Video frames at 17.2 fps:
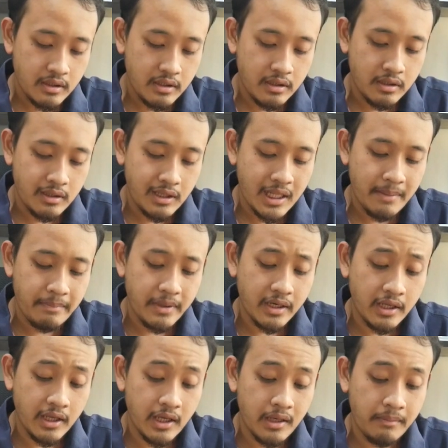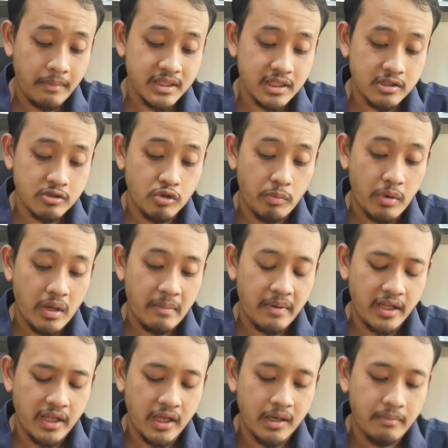uh, 8 GB 128
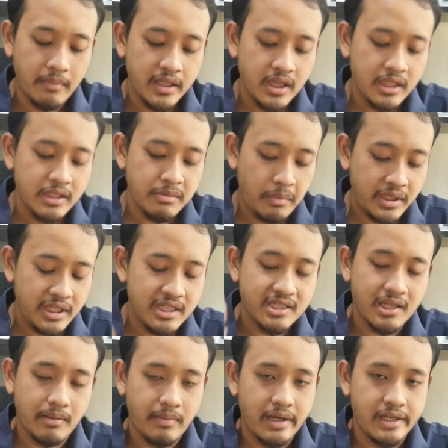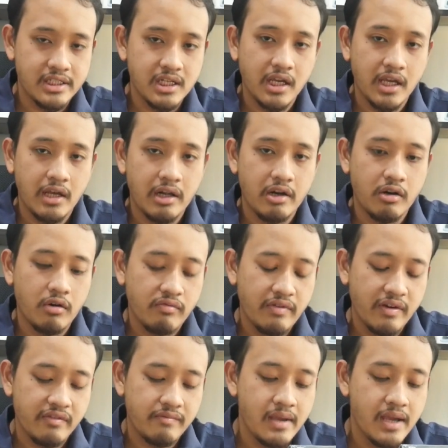GB ini berarti sama aja kayak Reno
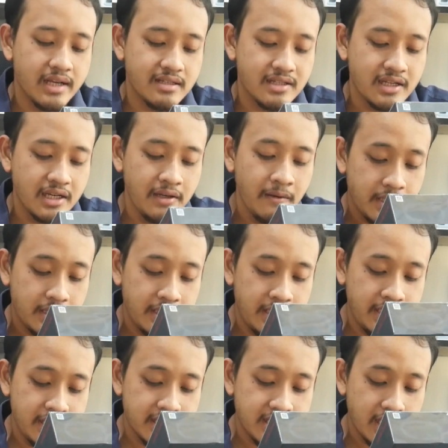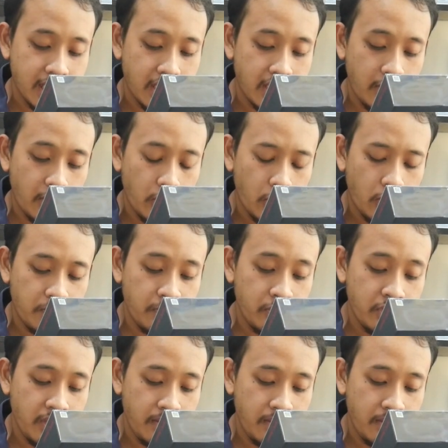5 biasa. Didesain oleh Oppo,